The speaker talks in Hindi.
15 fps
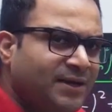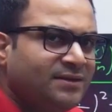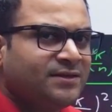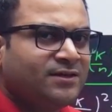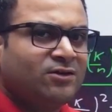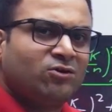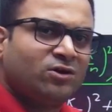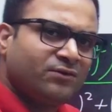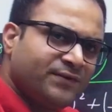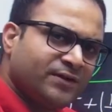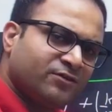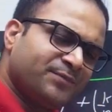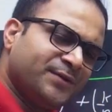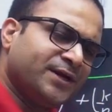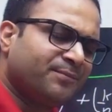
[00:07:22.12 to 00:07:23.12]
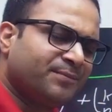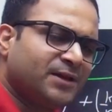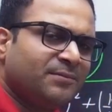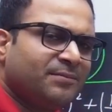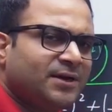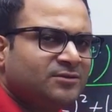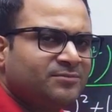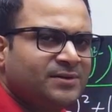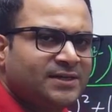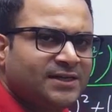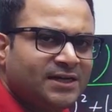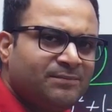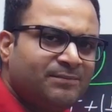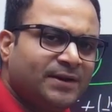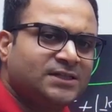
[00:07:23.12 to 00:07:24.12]
सीख लोगे फिर स्पीड अपने आप हाथ में आ
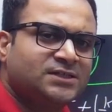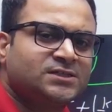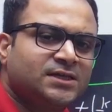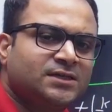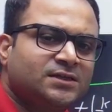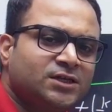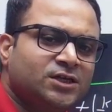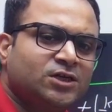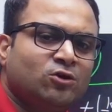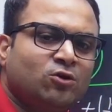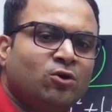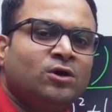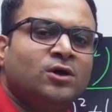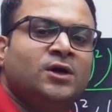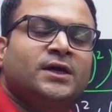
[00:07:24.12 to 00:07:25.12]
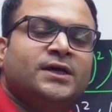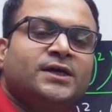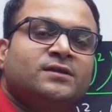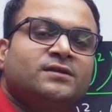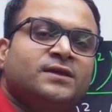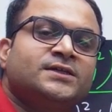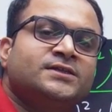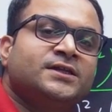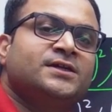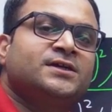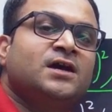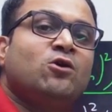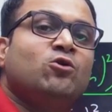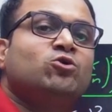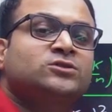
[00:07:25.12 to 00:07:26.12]
जाएगी पहले चीज़ें सीख लो कि सही
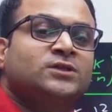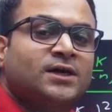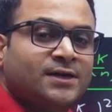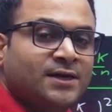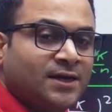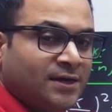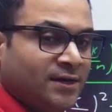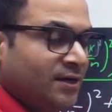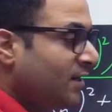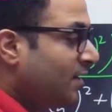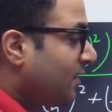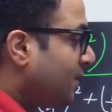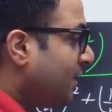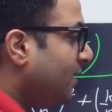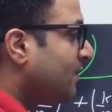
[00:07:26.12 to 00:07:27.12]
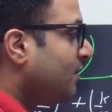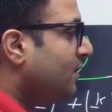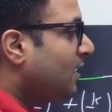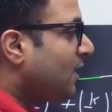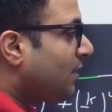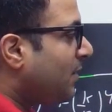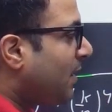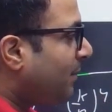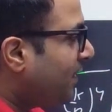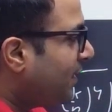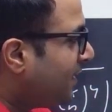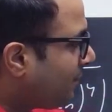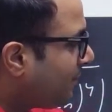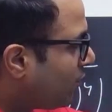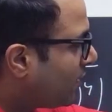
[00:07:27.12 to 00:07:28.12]
तरीका होता क्या है डन अब आपने
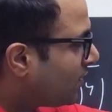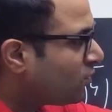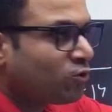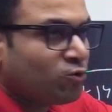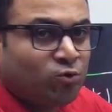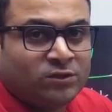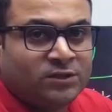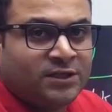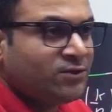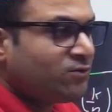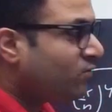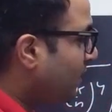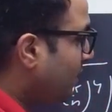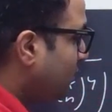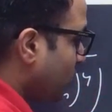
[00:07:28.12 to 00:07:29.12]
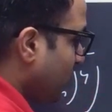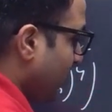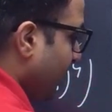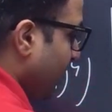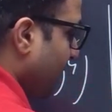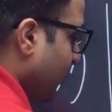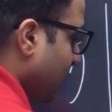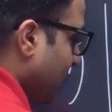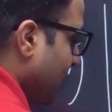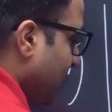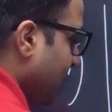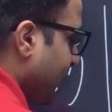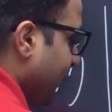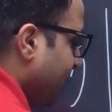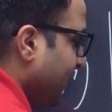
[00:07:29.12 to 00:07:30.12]
ये करा तो रूट थ्री हो गया तो ये मेरा बन गया जी
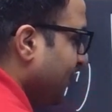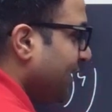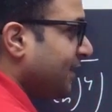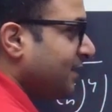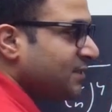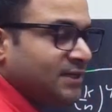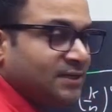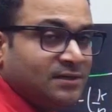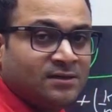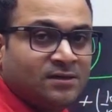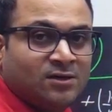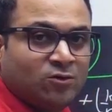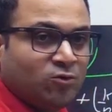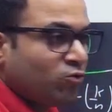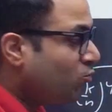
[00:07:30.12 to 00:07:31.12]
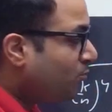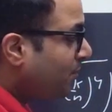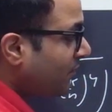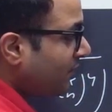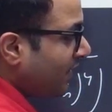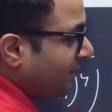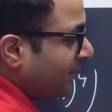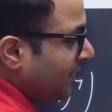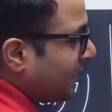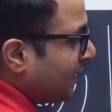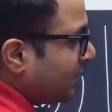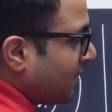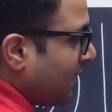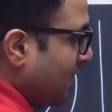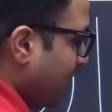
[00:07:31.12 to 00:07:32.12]
इंटीग्रेशन ऊपर वाला बेटे
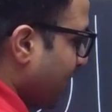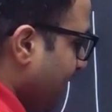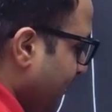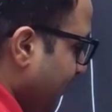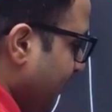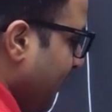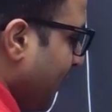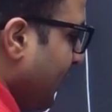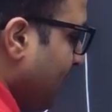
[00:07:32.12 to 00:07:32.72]
कितना आ गया डी टी